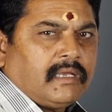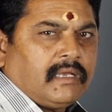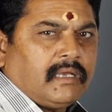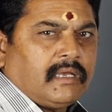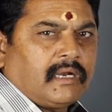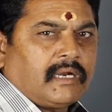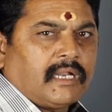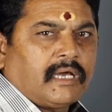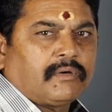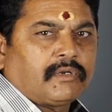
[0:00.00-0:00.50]

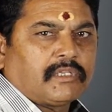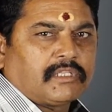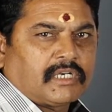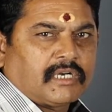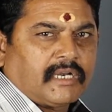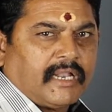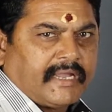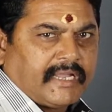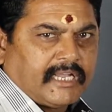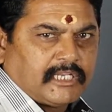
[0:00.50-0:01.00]
இல்லைனா ஒரு
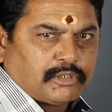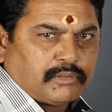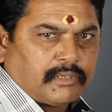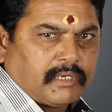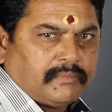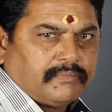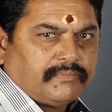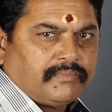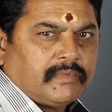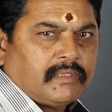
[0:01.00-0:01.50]

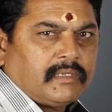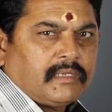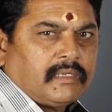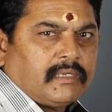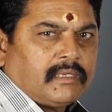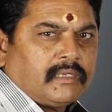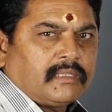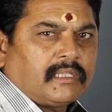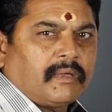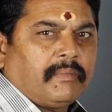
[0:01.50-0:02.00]
திருநாகேஸ்வரம்
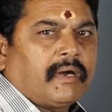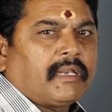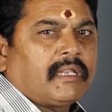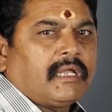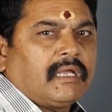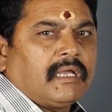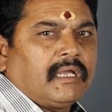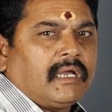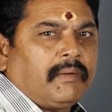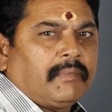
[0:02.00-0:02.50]
இந்த
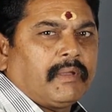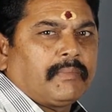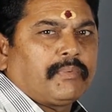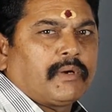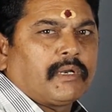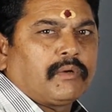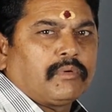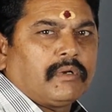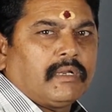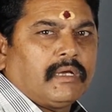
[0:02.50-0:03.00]
மாதிரி
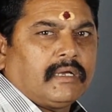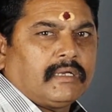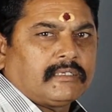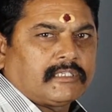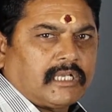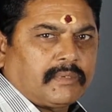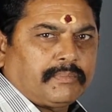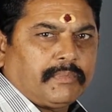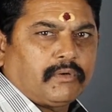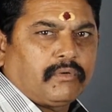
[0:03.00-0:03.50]
அமைப்புகள் உள்ள
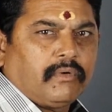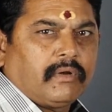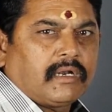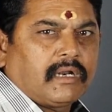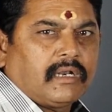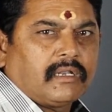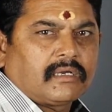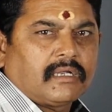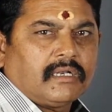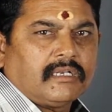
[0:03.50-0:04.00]
சர்ப
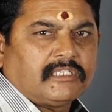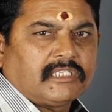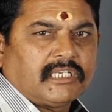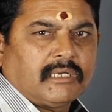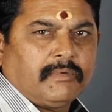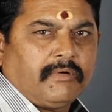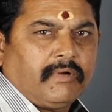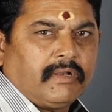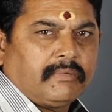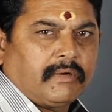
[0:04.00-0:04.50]
கோயில்களுக்கு
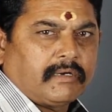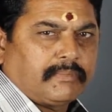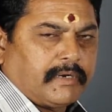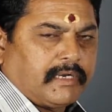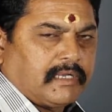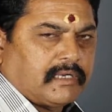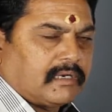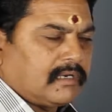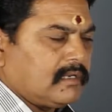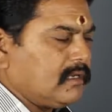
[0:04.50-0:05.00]
நிச்சயமாக வழிபாடு
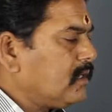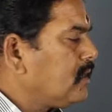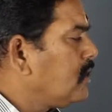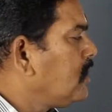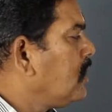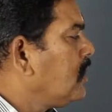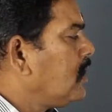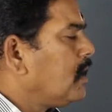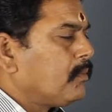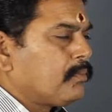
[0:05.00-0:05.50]
பண்ணிக்கணும்
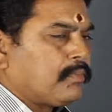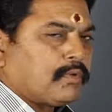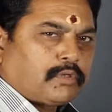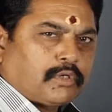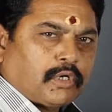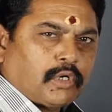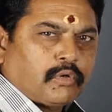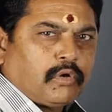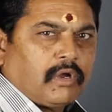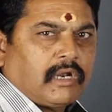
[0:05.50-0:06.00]

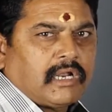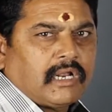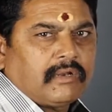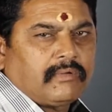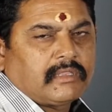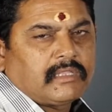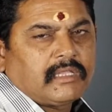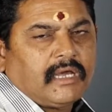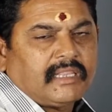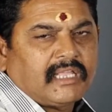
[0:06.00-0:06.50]
புற்று
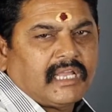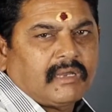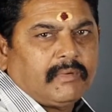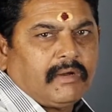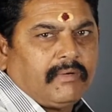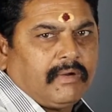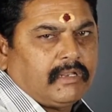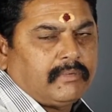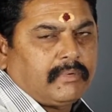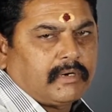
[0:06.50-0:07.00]
கோயில்கள் வந்து
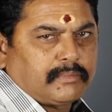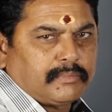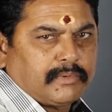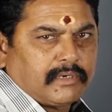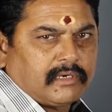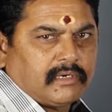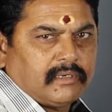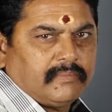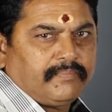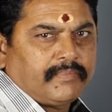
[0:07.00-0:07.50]
அதிகமாக வழிபாடு
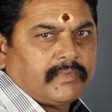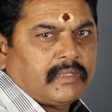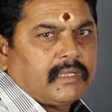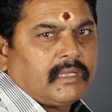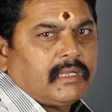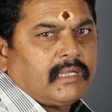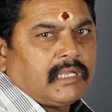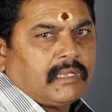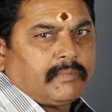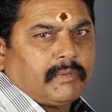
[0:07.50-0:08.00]
பண்ணணும்
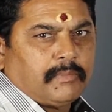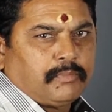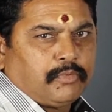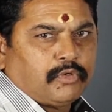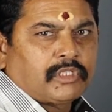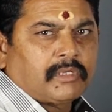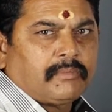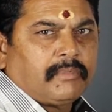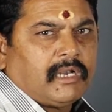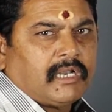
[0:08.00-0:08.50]
இப்போ
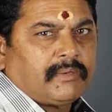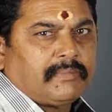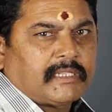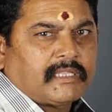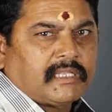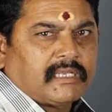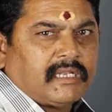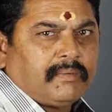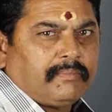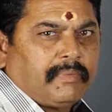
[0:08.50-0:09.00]
பூந்தம்பள்ளியில்
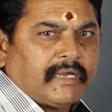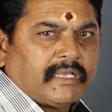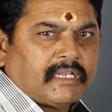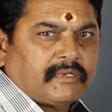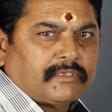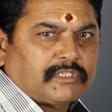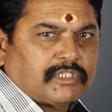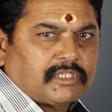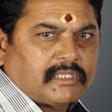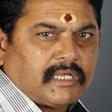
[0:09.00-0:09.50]
பார்த்தீங்கன்னா
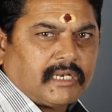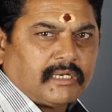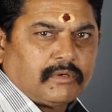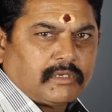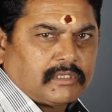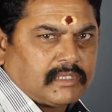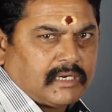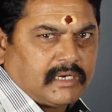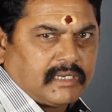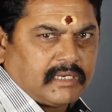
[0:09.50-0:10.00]
பைரவ சித்தர்னு
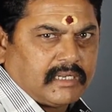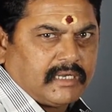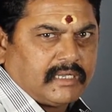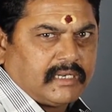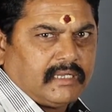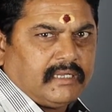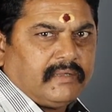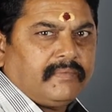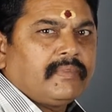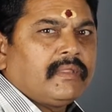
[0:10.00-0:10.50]
ஒருத்தர்
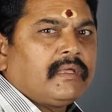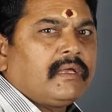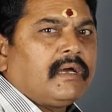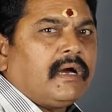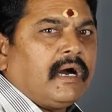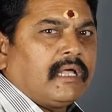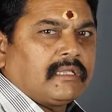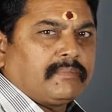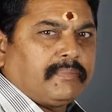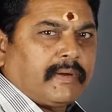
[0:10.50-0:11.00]
இருக்கிறாரு
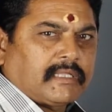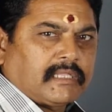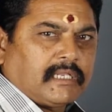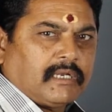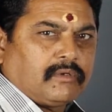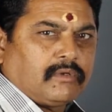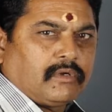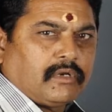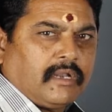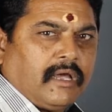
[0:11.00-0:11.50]
அது
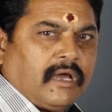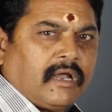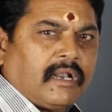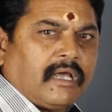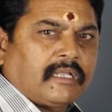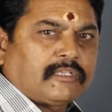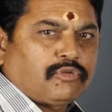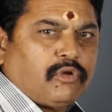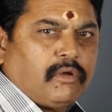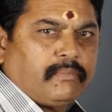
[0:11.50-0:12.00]
பக்கத்தில் இன்னொரு
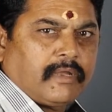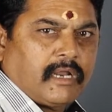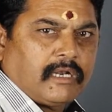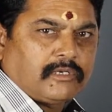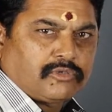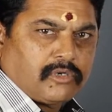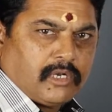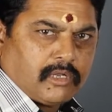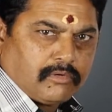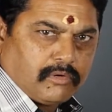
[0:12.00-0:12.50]
நாகலாம்
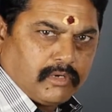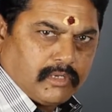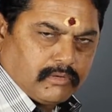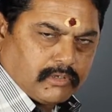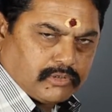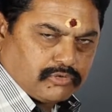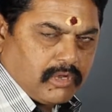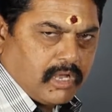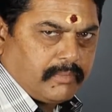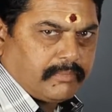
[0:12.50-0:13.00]
சுவாமிகள்னு சொல்லக்கூடிய
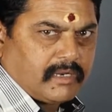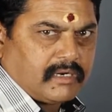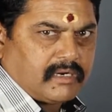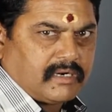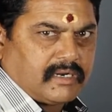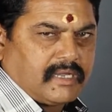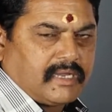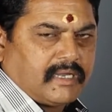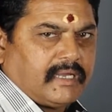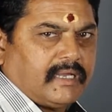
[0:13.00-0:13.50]
ஒரு சுவாமிகள்
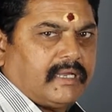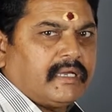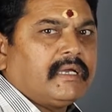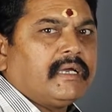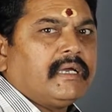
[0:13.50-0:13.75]
இருக்காங்க